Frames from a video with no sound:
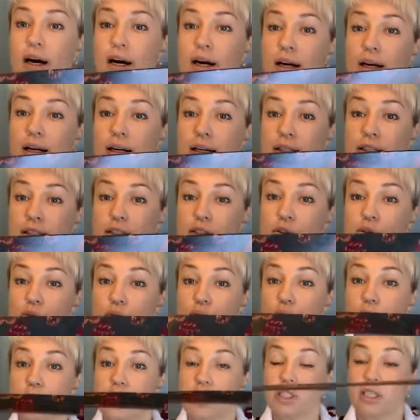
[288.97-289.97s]
к этой
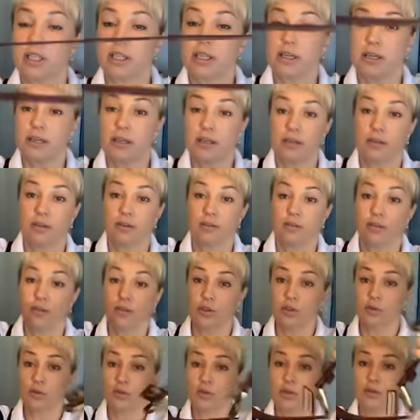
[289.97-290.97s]
сумочке.
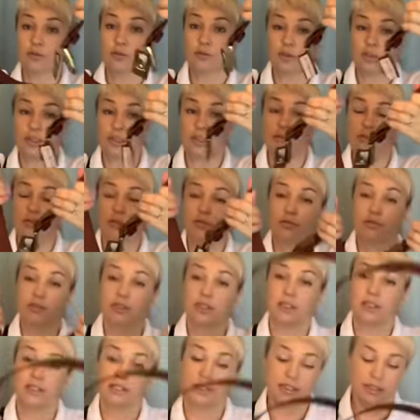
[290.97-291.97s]
Вот он вот так вот
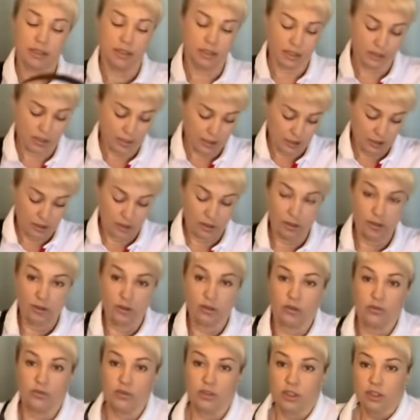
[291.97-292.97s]
выглядит.
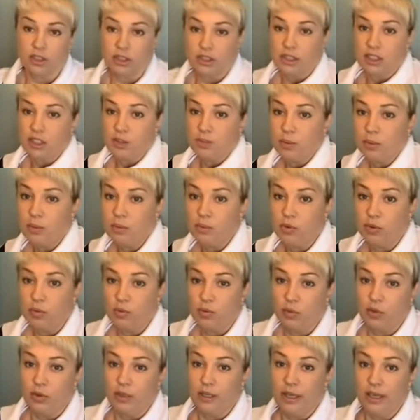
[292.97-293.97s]
Вот это даже,
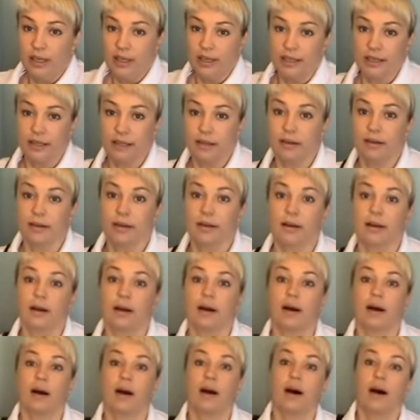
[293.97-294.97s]
по-моему, элька.
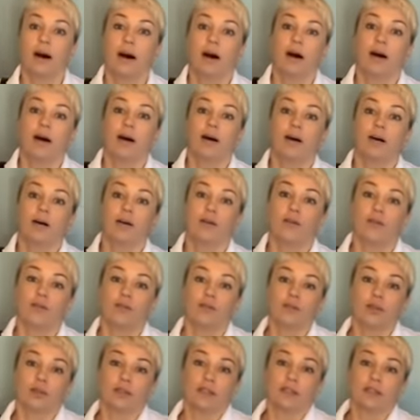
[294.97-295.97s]

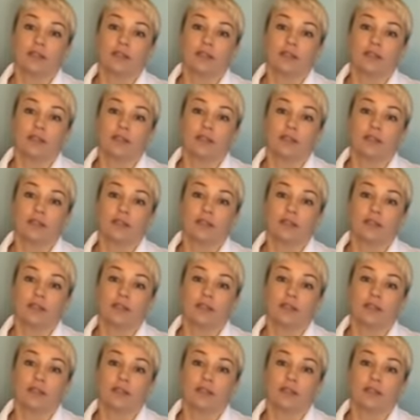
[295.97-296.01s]
Вот.